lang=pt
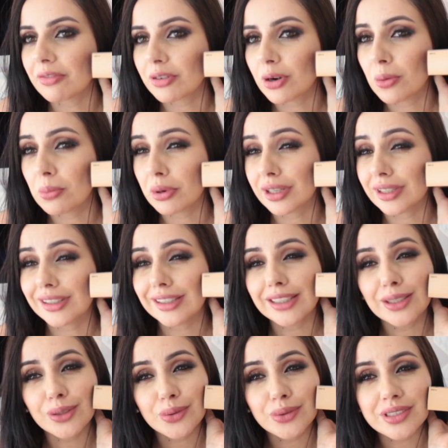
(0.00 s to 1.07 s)
ficou um
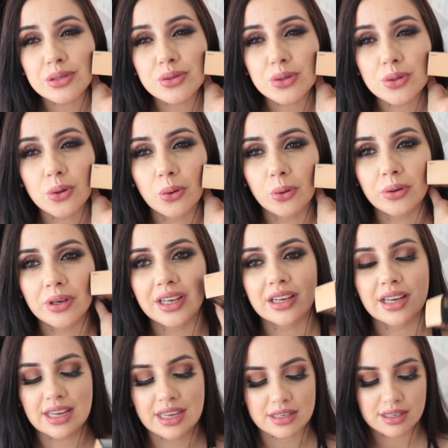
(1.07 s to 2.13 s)
pouquinho escura.
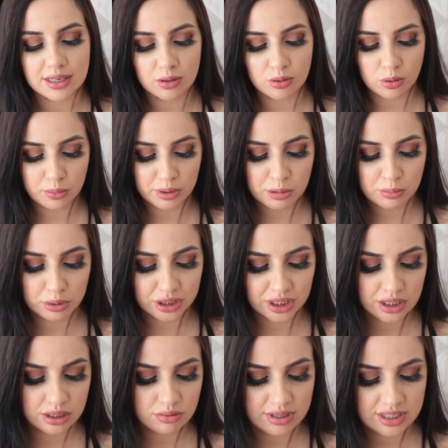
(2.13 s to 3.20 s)
Essa daqui eu comprei um
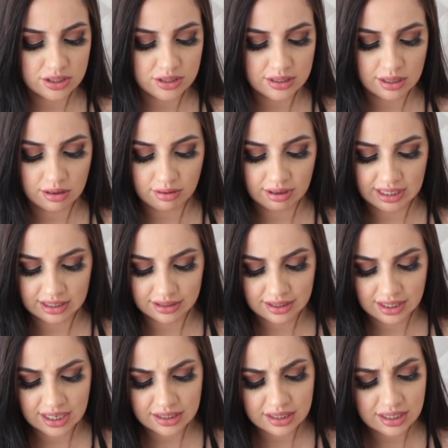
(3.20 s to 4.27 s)
pouquinho antes da
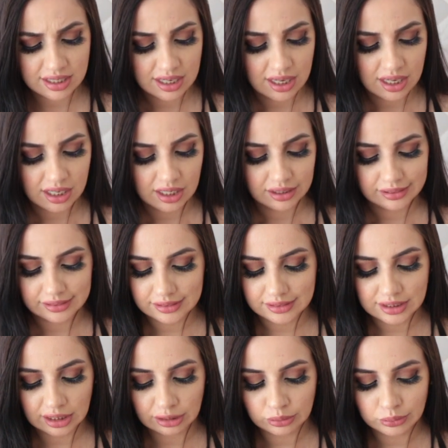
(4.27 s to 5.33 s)
quarentena.
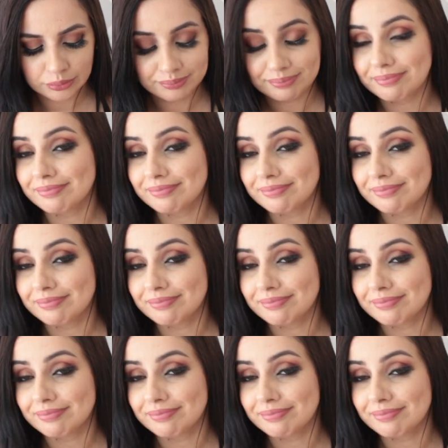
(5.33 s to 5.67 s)
Então,